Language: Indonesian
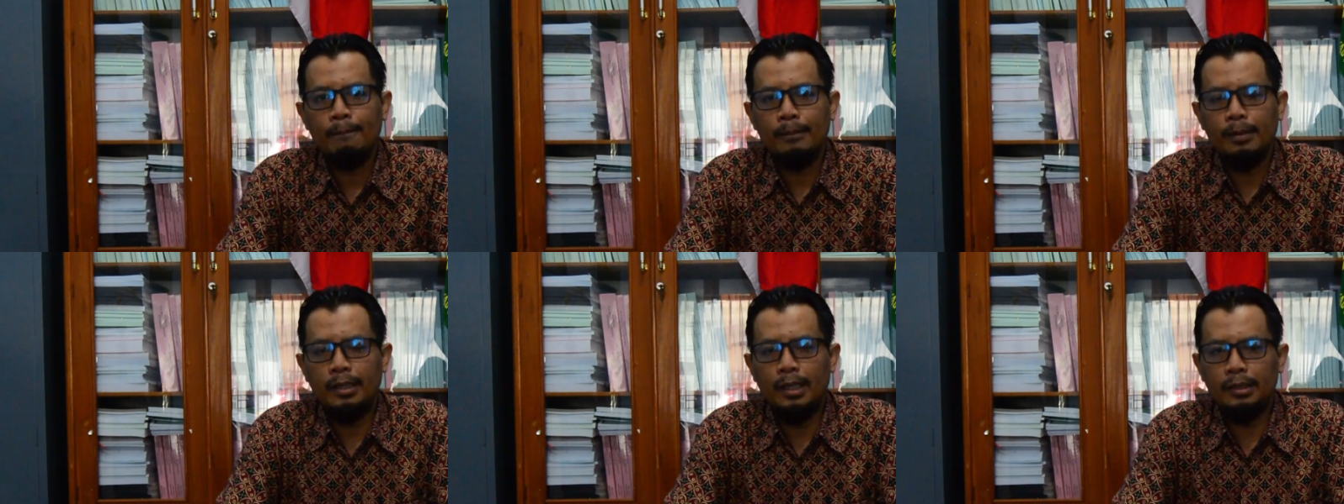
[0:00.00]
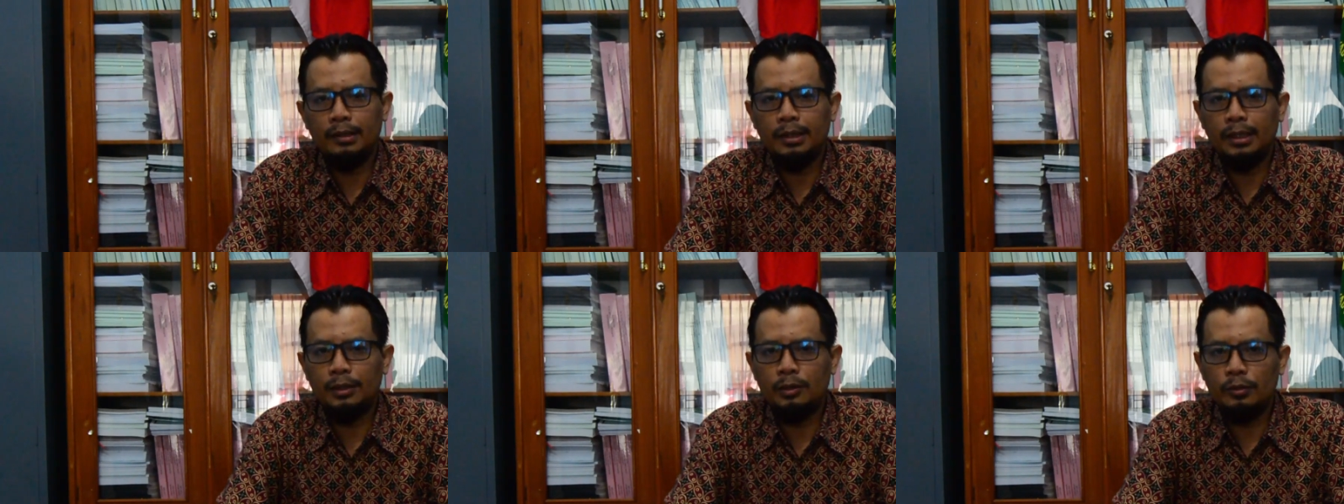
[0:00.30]

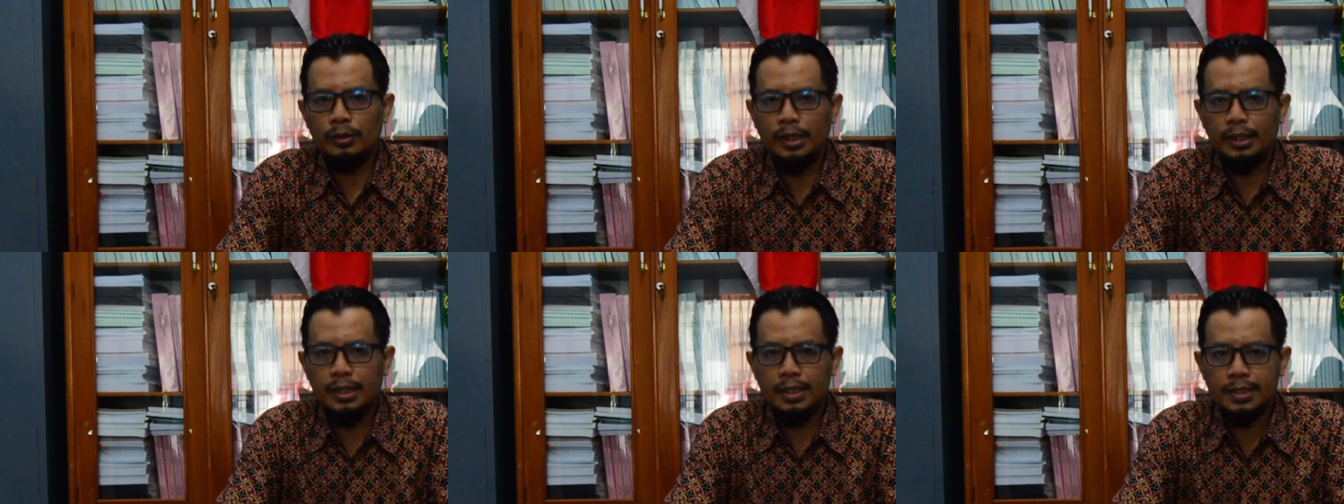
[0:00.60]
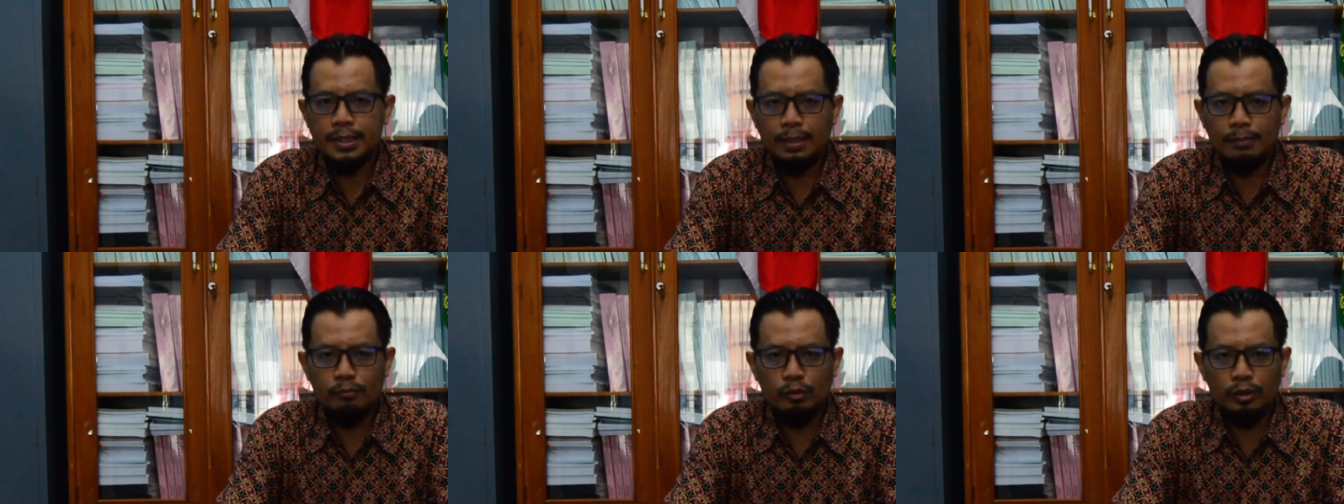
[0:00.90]
dan tentunya
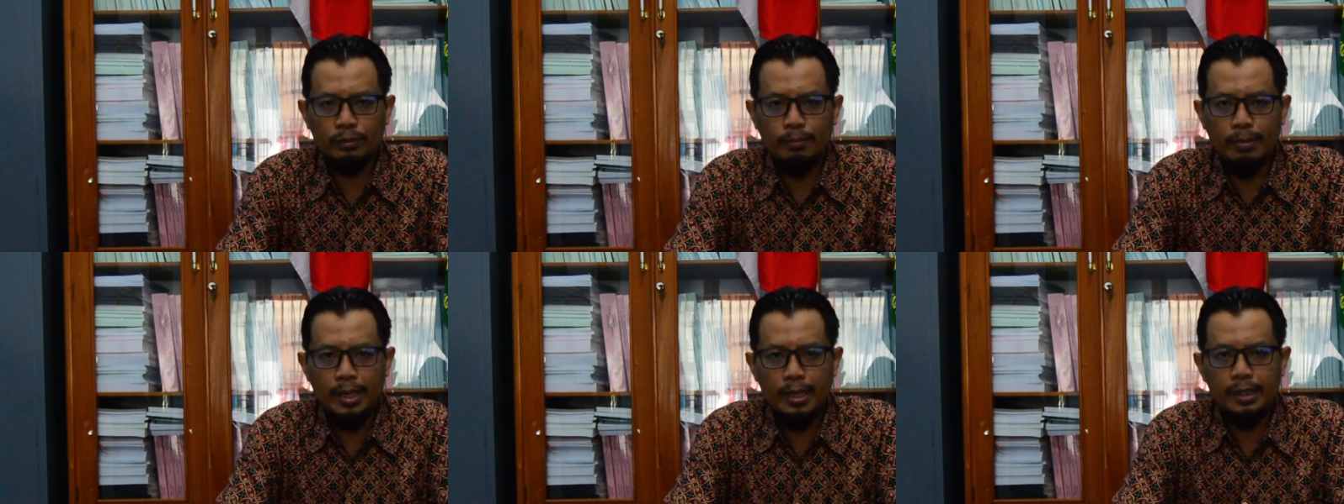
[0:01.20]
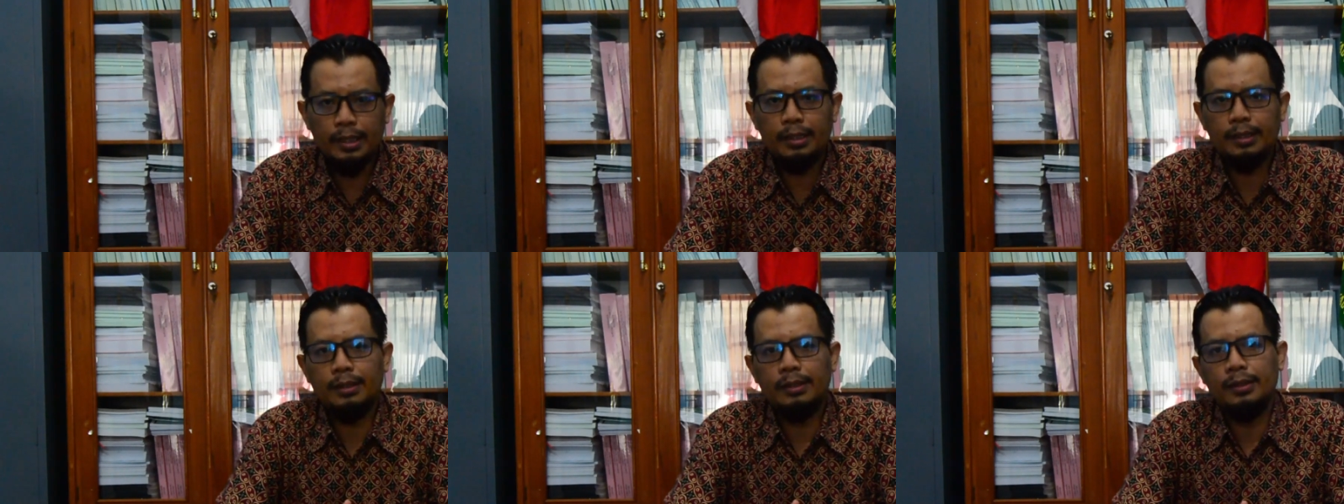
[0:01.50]
disambut
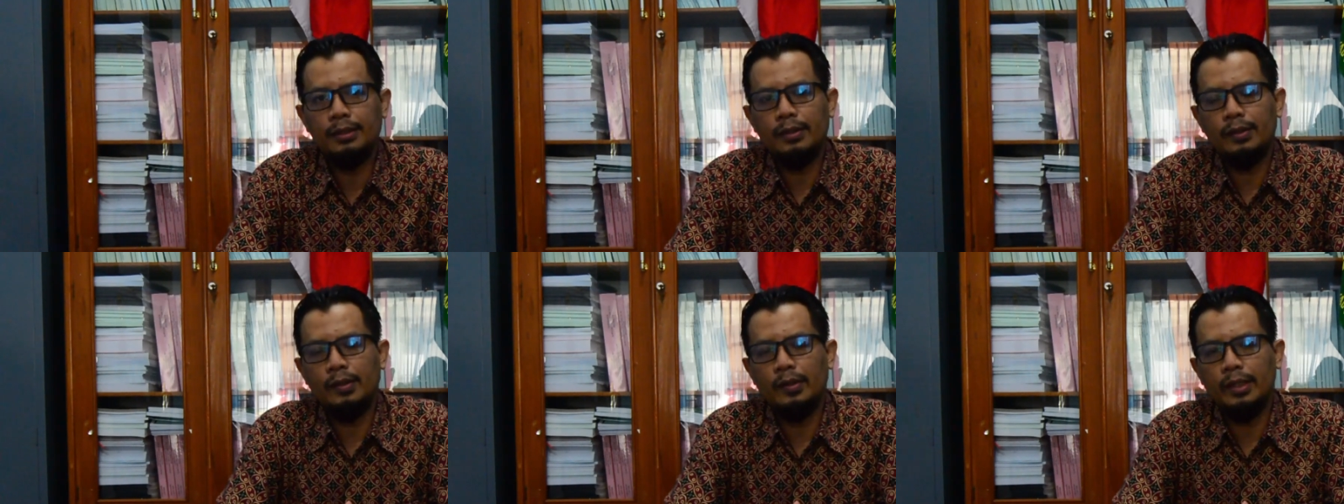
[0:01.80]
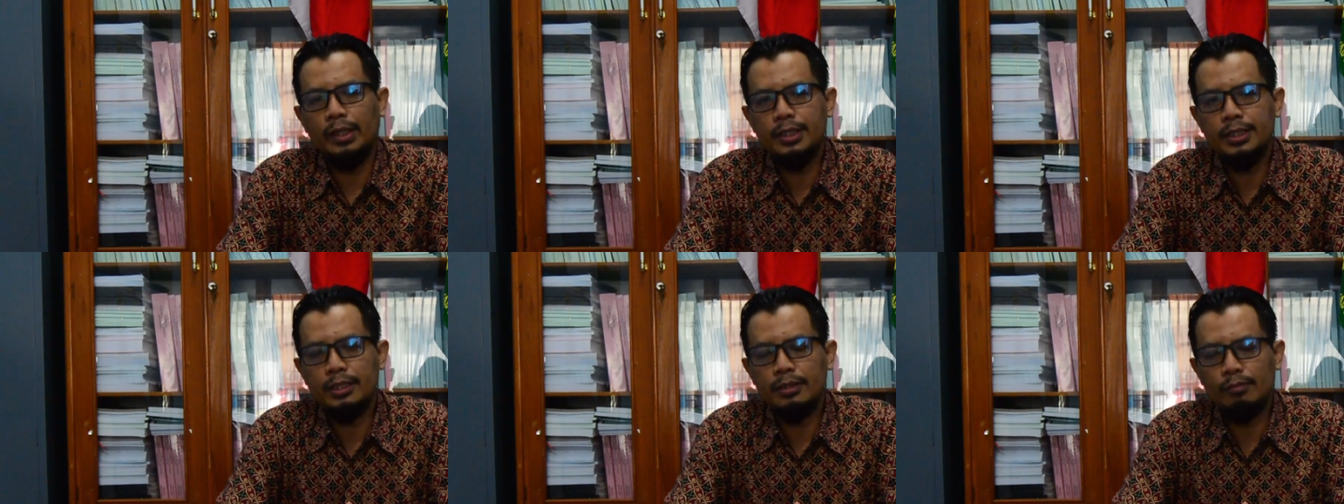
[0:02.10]
baik
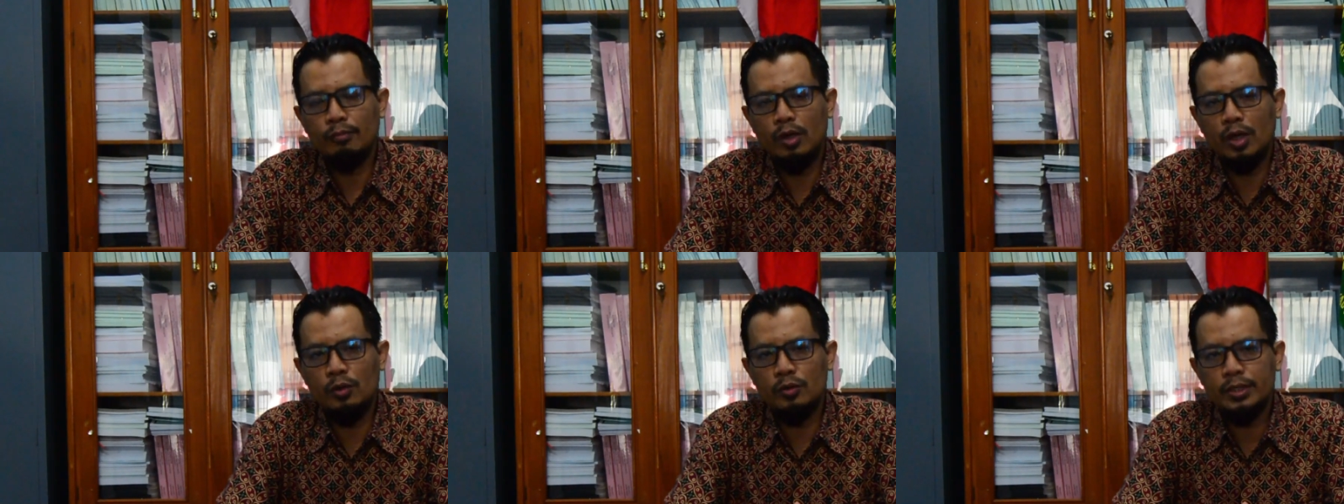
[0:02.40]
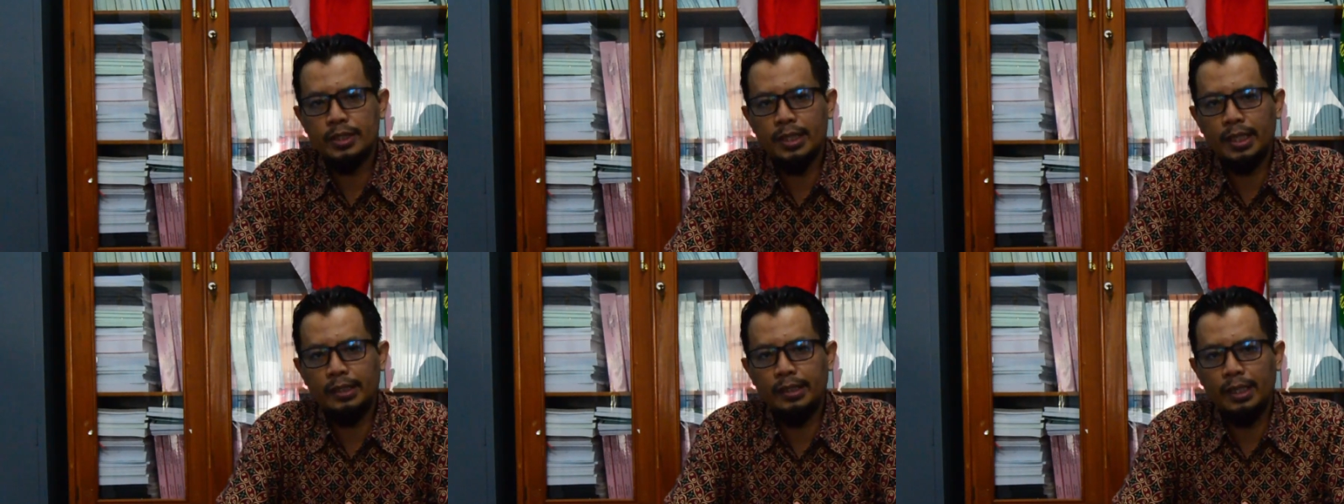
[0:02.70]
oleh semua
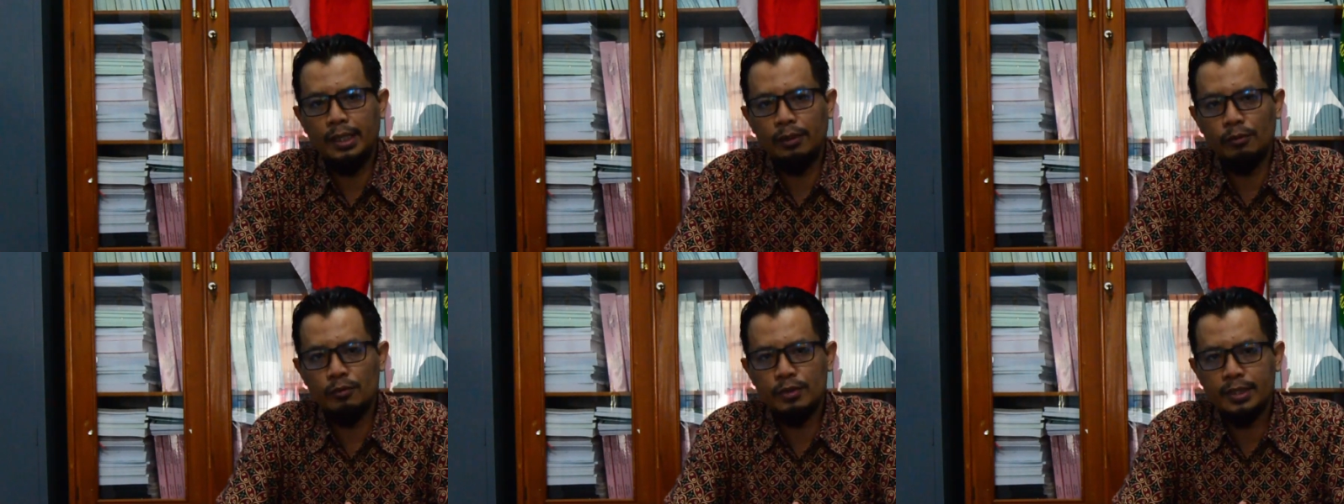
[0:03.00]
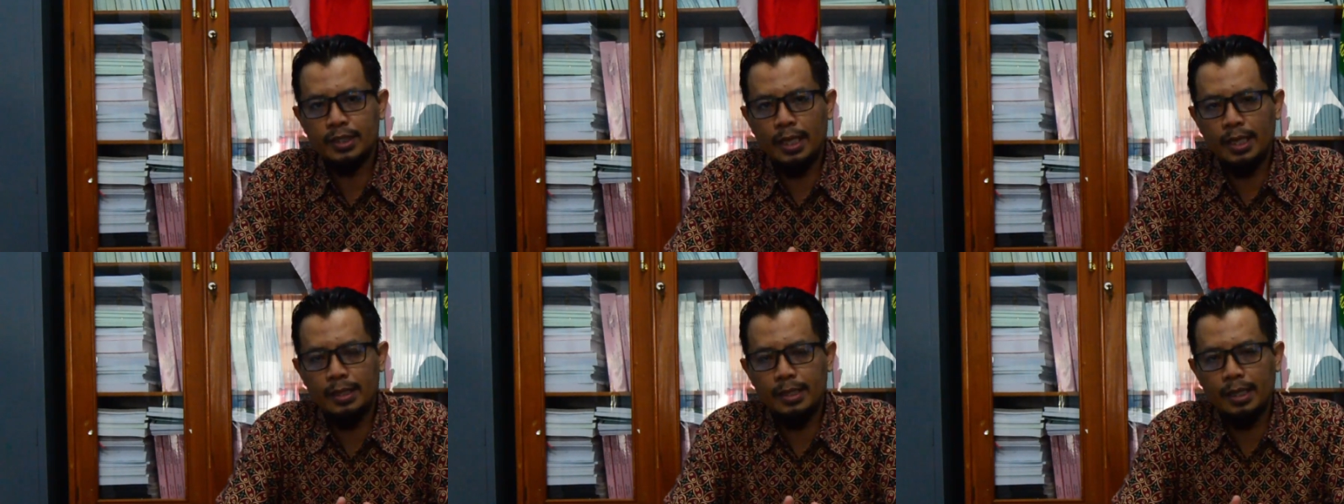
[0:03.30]
ustadz dan
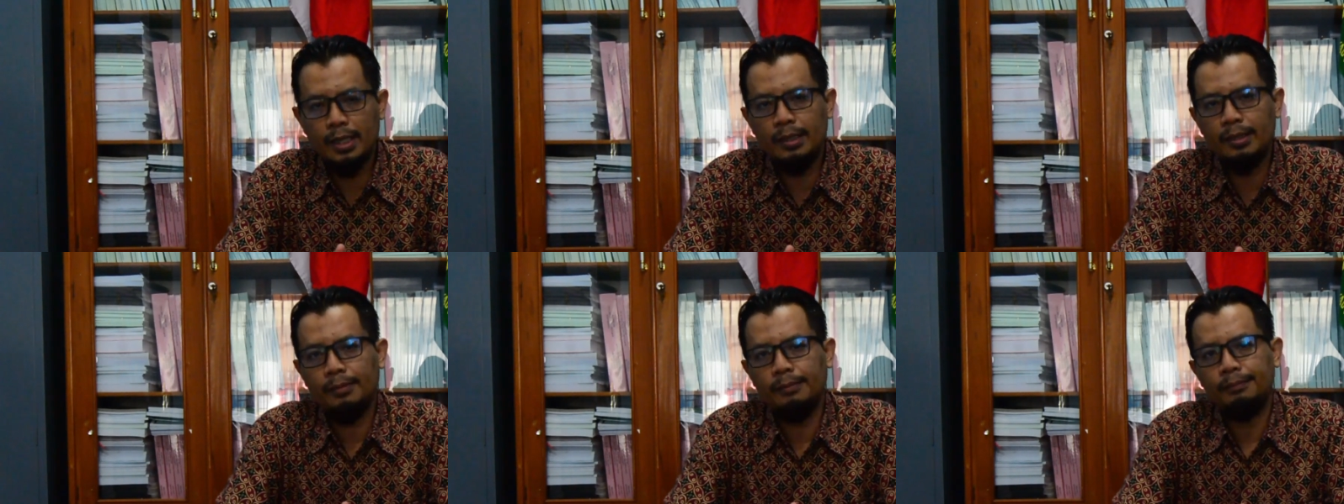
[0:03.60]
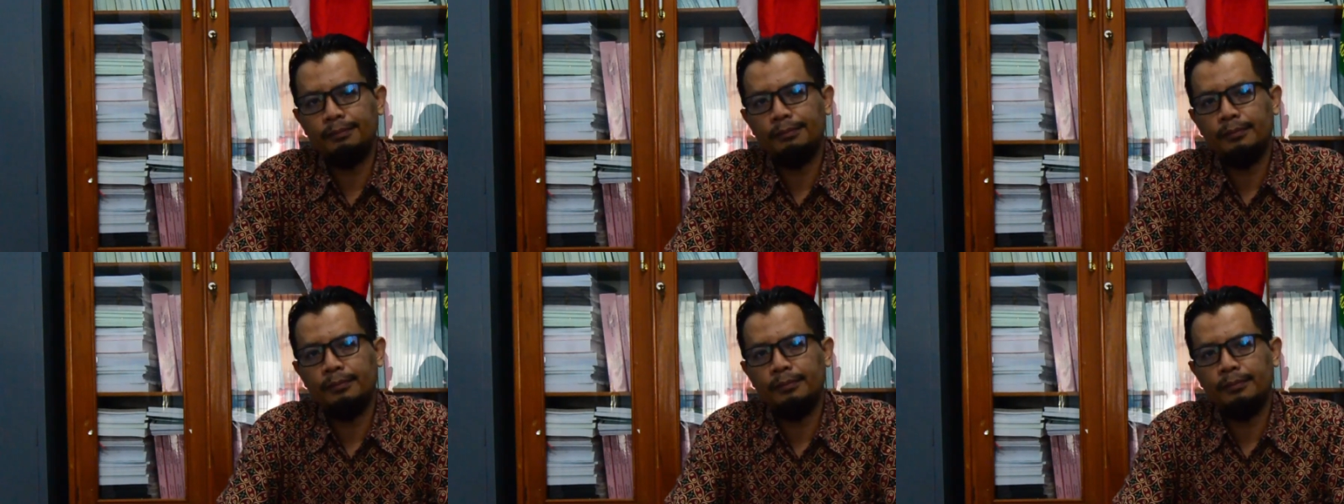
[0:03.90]
ustadzah